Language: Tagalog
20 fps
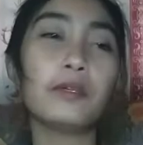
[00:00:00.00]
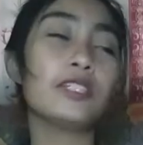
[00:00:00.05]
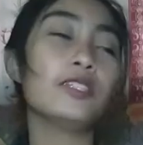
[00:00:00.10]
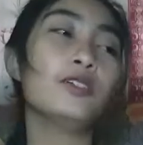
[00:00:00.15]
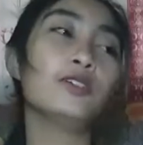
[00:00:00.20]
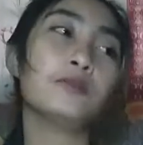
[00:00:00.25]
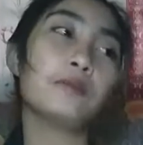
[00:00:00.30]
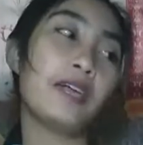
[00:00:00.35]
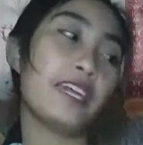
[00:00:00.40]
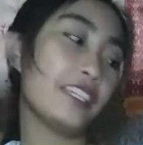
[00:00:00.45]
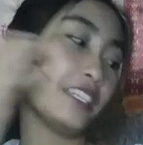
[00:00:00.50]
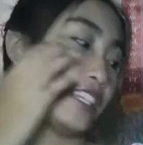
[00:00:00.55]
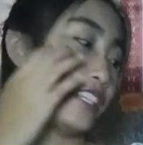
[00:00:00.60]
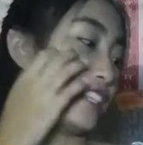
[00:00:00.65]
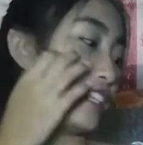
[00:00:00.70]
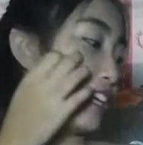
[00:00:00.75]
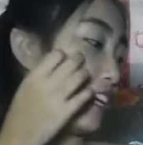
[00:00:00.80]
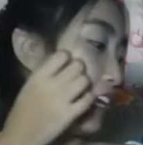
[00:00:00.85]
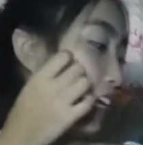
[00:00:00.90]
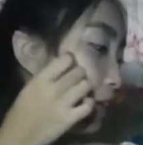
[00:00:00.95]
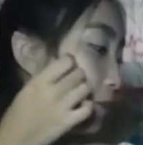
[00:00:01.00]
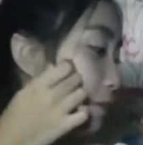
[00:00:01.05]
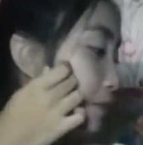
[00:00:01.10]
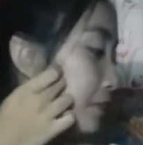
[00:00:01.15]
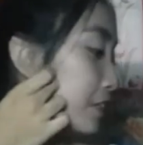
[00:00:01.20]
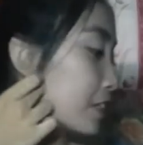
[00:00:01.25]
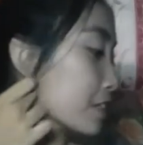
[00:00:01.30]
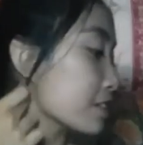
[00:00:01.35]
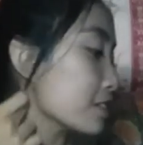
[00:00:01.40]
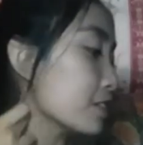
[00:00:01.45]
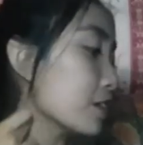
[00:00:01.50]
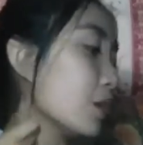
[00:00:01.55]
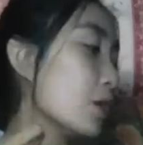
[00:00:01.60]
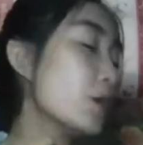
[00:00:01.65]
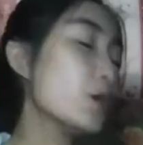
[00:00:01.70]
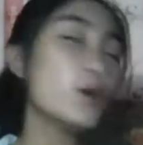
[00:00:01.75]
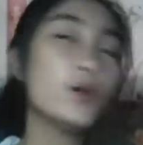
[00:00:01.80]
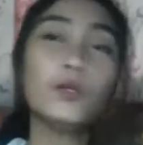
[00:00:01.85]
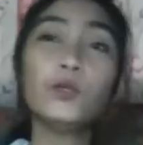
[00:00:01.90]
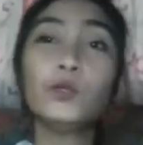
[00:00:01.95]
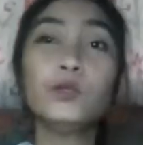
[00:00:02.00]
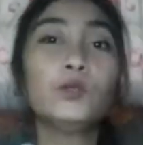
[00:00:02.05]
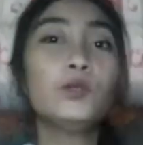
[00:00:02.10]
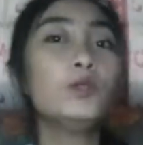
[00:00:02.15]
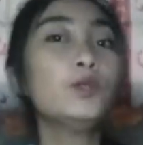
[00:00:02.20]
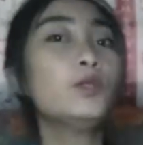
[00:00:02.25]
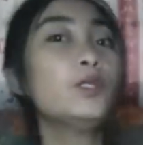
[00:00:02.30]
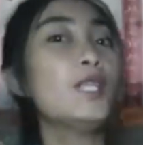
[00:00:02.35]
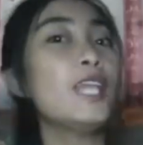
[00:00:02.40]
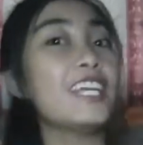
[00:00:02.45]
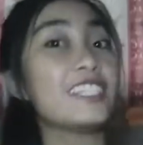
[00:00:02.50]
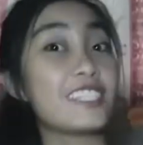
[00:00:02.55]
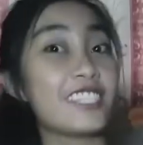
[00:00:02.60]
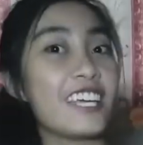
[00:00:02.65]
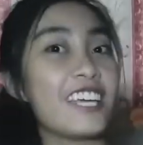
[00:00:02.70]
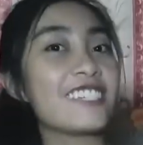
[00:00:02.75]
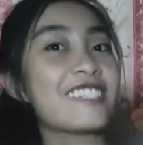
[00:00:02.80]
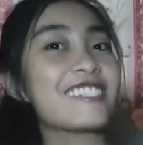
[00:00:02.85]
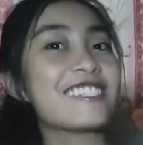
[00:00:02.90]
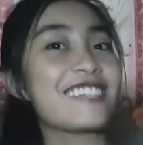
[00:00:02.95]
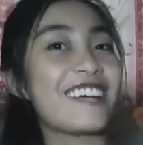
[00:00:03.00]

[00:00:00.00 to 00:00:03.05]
But don't mind it na lang. So, let's get